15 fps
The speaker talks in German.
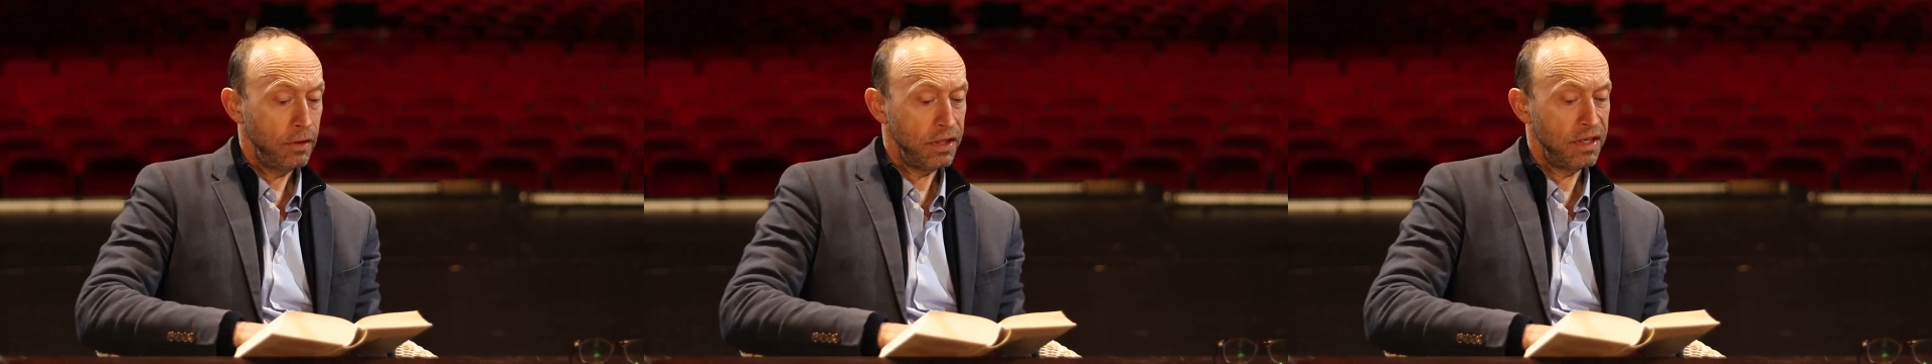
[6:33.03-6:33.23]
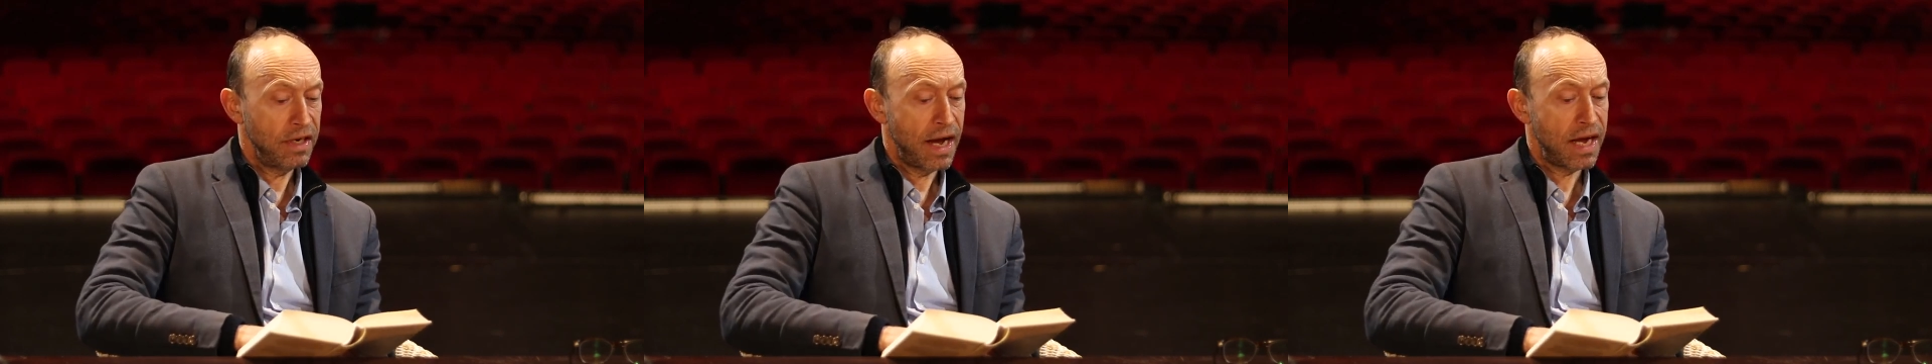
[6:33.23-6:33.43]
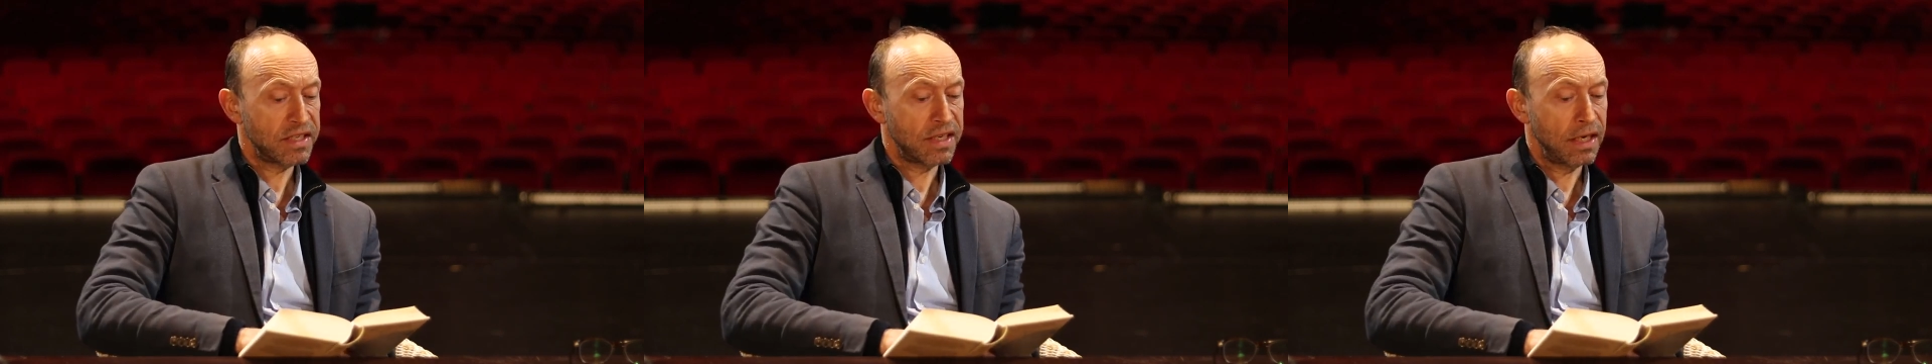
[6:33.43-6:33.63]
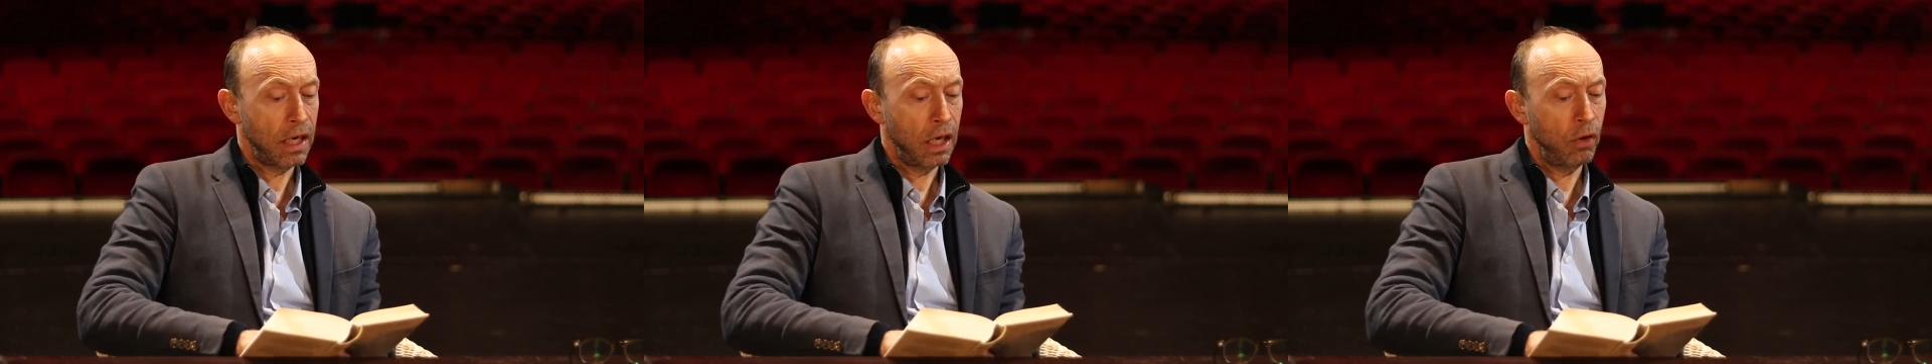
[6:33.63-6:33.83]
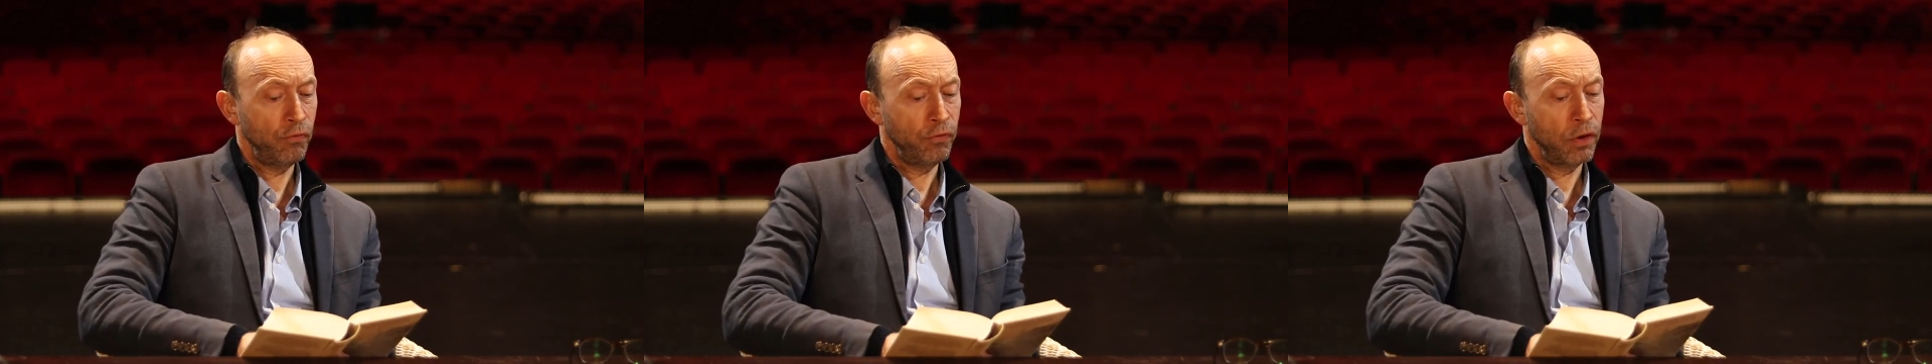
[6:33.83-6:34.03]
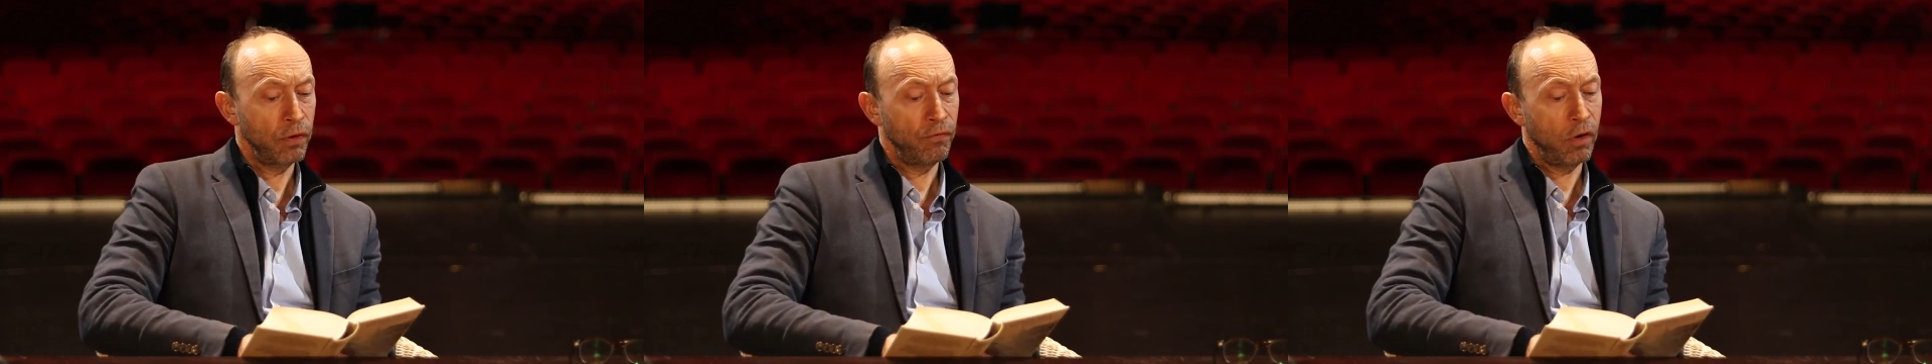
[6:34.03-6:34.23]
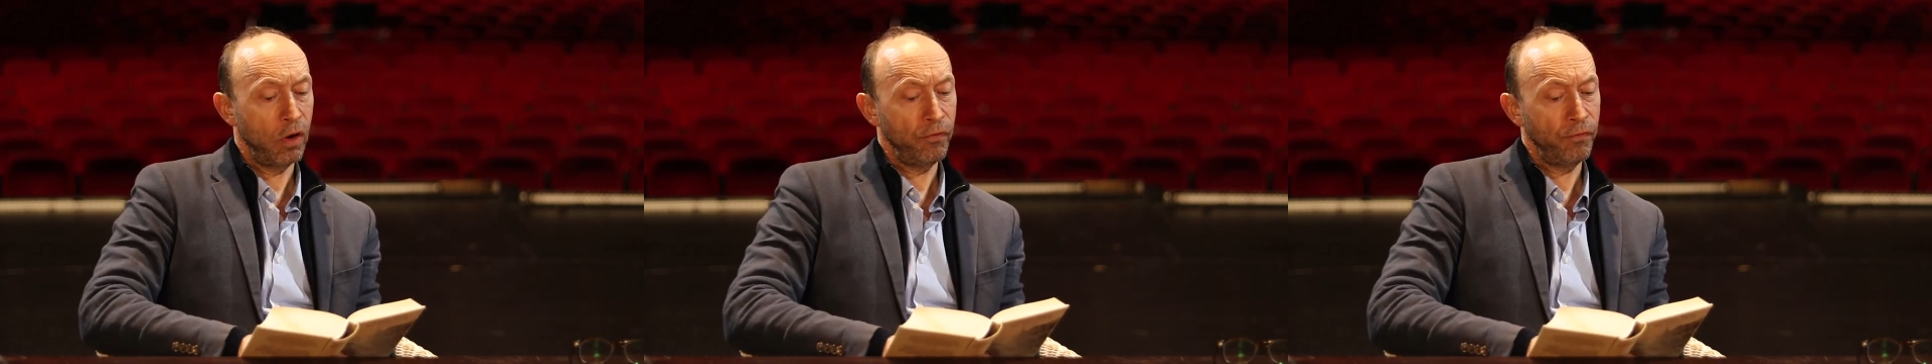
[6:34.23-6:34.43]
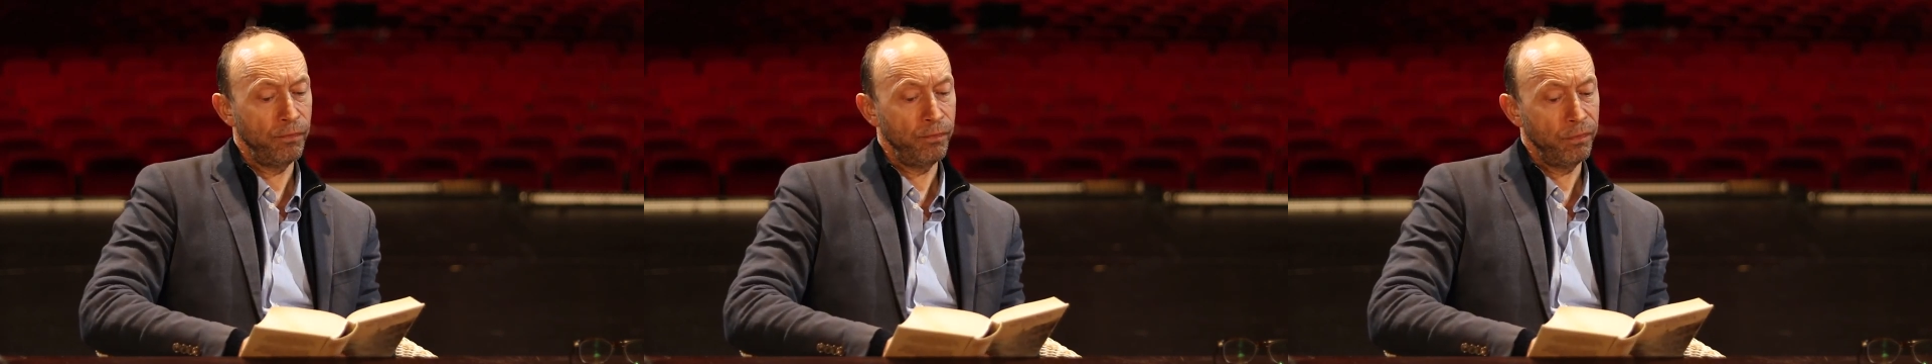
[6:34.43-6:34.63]
die Nase
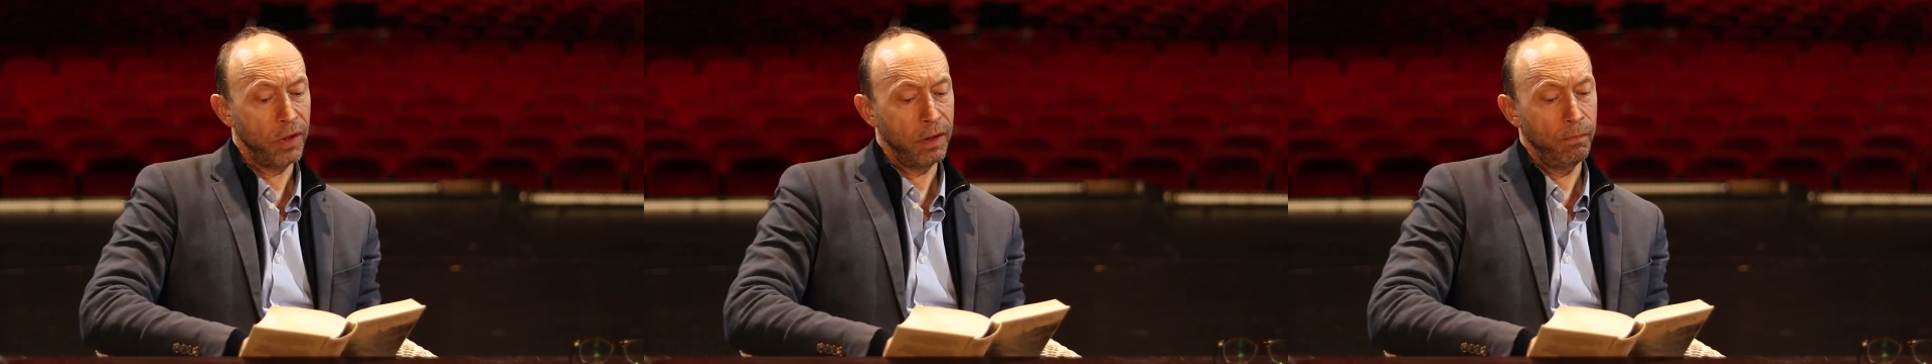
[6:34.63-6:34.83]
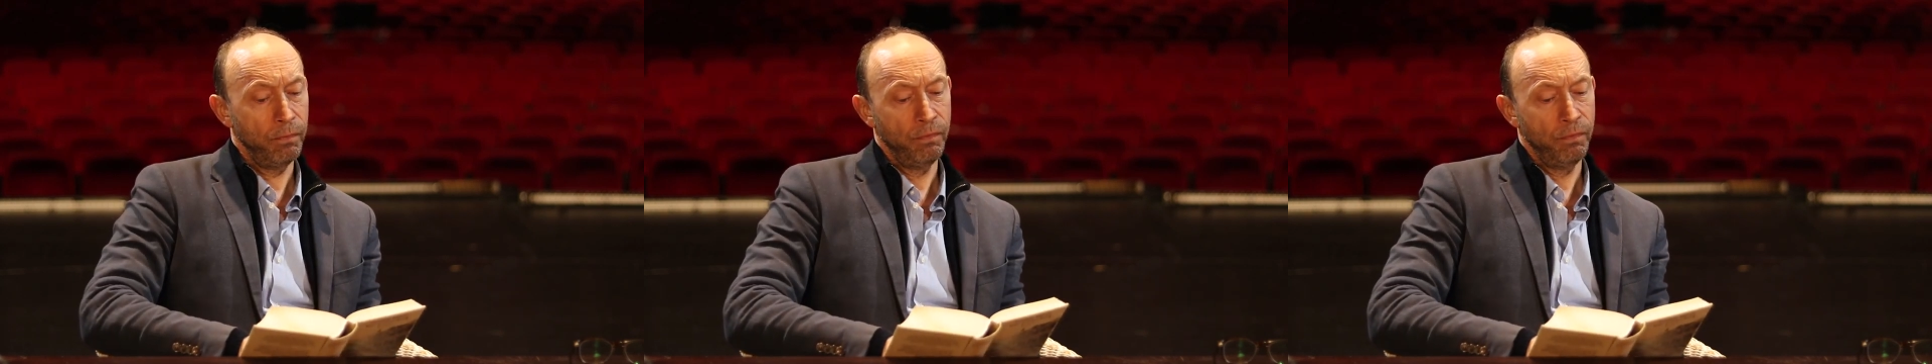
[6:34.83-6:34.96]
aufgeworfen,